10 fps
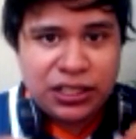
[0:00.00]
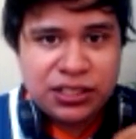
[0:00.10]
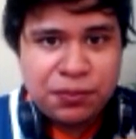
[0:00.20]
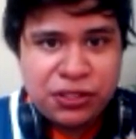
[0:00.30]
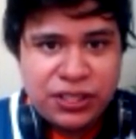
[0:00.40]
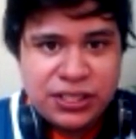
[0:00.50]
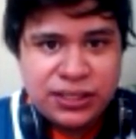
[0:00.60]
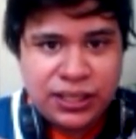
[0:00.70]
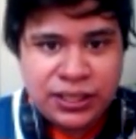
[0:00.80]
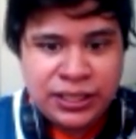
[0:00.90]
descripción
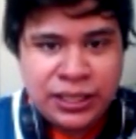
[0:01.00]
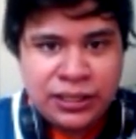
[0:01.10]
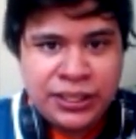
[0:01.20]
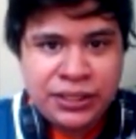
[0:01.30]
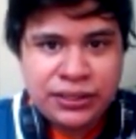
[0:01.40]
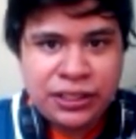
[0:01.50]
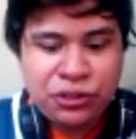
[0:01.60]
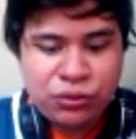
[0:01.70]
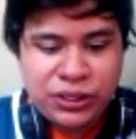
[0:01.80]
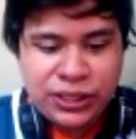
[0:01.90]
está el link
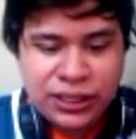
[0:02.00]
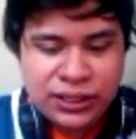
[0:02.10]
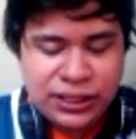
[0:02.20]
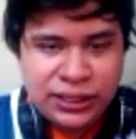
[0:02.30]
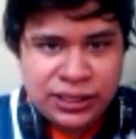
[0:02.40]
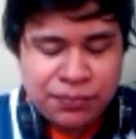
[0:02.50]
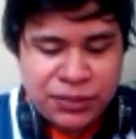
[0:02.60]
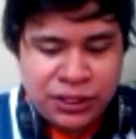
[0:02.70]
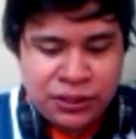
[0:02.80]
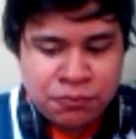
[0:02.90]
del Twitter y
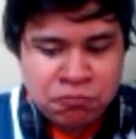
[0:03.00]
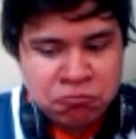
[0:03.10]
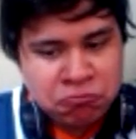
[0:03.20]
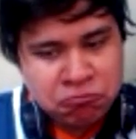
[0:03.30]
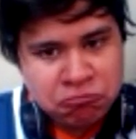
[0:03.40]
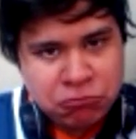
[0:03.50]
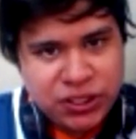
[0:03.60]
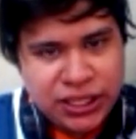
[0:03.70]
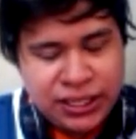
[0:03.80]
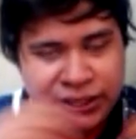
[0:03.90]
también
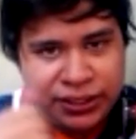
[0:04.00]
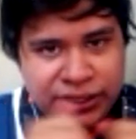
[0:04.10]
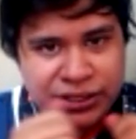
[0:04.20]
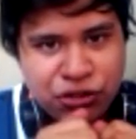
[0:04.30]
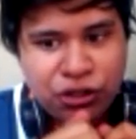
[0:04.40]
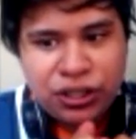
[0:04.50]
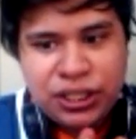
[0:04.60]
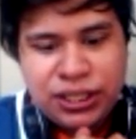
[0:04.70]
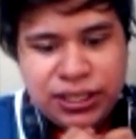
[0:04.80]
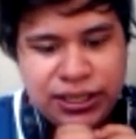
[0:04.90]
el link de Discord.
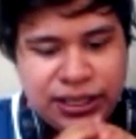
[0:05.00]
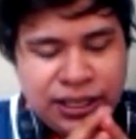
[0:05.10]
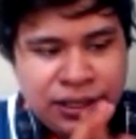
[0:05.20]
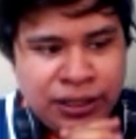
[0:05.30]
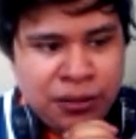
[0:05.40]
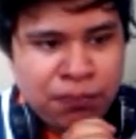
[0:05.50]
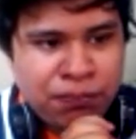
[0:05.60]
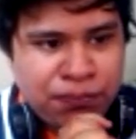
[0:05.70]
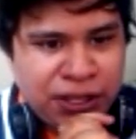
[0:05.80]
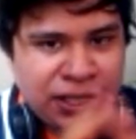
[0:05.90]
Eh,
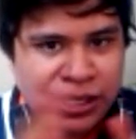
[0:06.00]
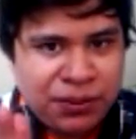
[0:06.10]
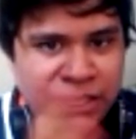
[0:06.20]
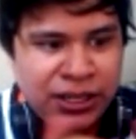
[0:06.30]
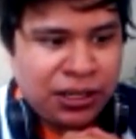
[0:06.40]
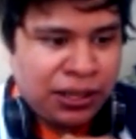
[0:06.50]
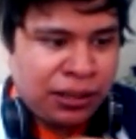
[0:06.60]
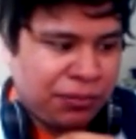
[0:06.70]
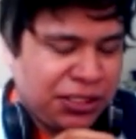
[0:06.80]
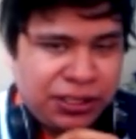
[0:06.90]
para que vayan
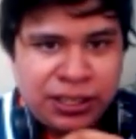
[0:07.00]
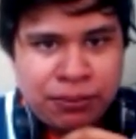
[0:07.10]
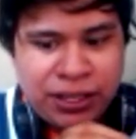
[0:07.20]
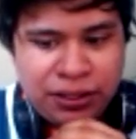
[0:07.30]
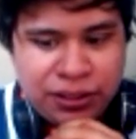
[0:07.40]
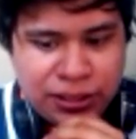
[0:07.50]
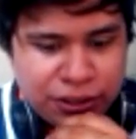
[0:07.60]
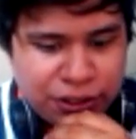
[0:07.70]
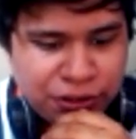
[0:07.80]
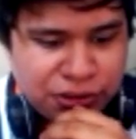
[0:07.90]
a visitar, ¿vale?
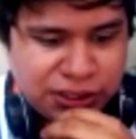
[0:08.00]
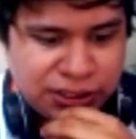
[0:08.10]
Entonces